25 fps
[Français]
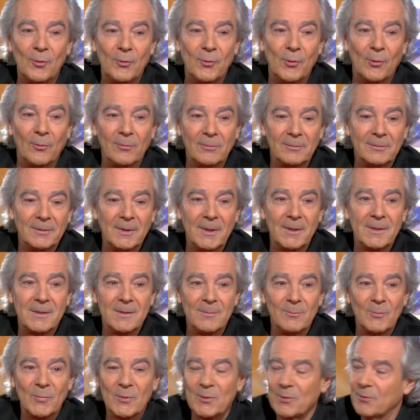Lyon. Oui,
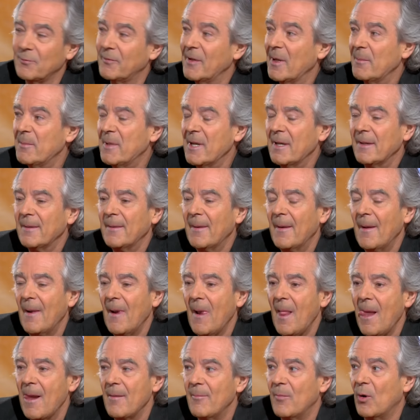je m'en souviens bien.
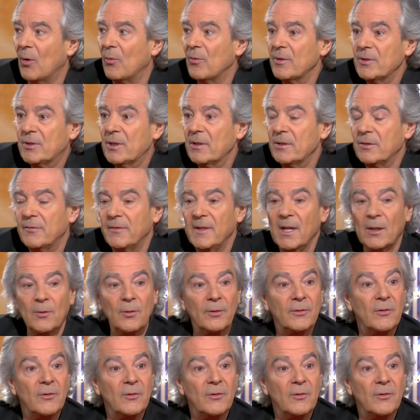Bon, je, veux dire que le